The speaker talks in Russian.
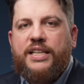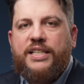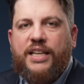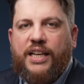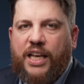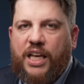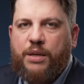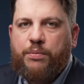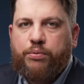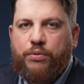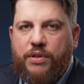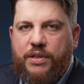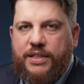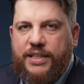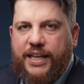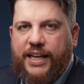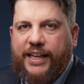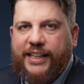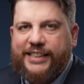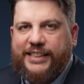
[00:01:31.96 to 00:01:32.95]
занять
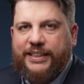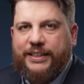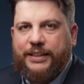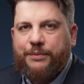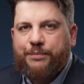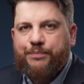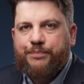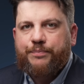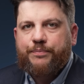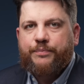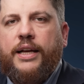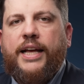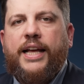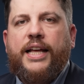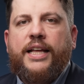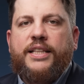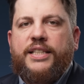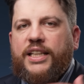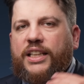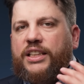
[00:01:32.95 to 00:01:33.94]
путинское кресло.
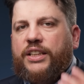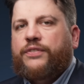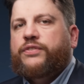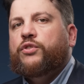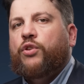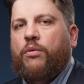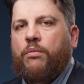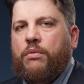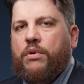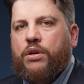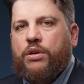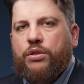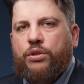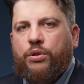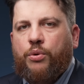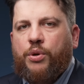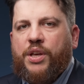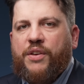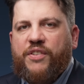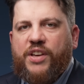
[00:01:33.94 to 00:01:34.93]
Дело в том,
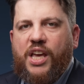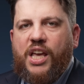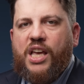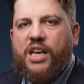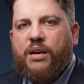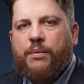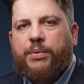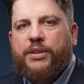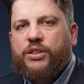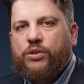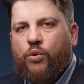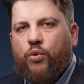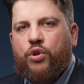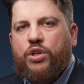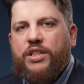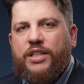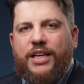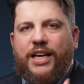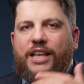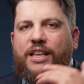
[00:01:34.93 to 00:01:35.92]
что у Евгения
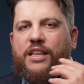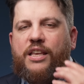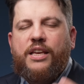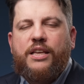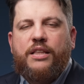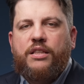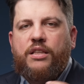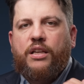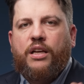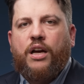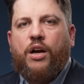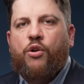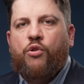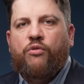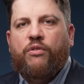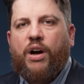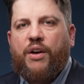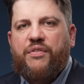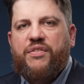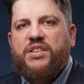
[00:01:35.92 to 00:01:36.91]
Пригожина нет
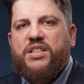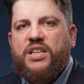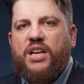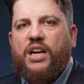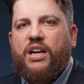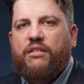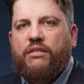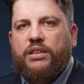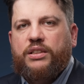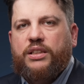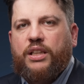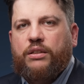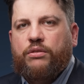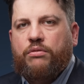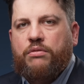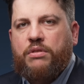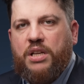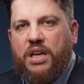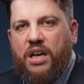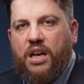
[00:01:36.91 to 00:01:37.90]
никакого официального
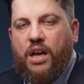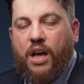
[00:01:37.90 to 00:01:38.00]
статуса,